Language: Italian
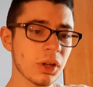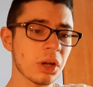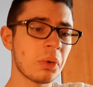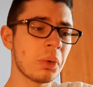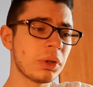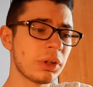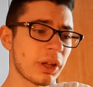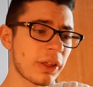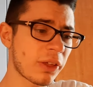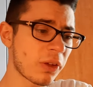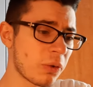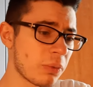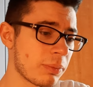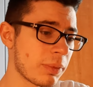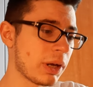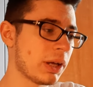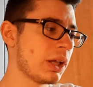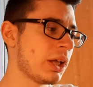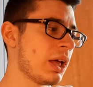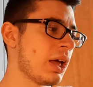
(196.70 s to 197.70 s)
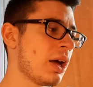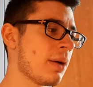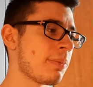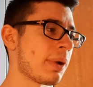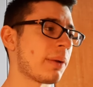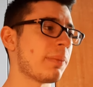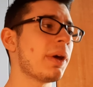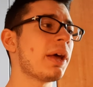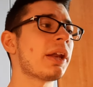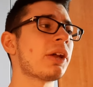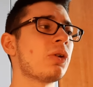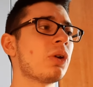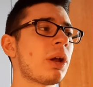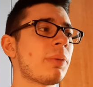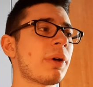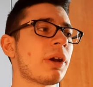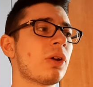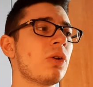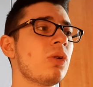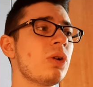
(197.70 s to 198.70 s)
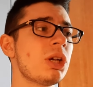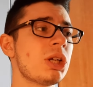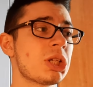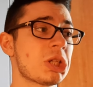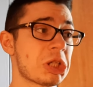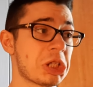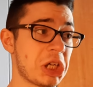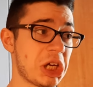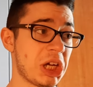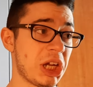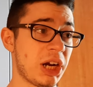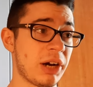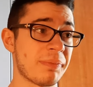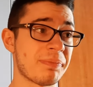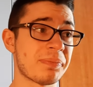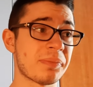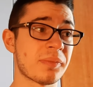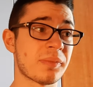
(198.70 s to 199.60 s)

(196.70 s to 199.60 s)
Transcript: Quindi insomma, per me il rigore per noi c'era.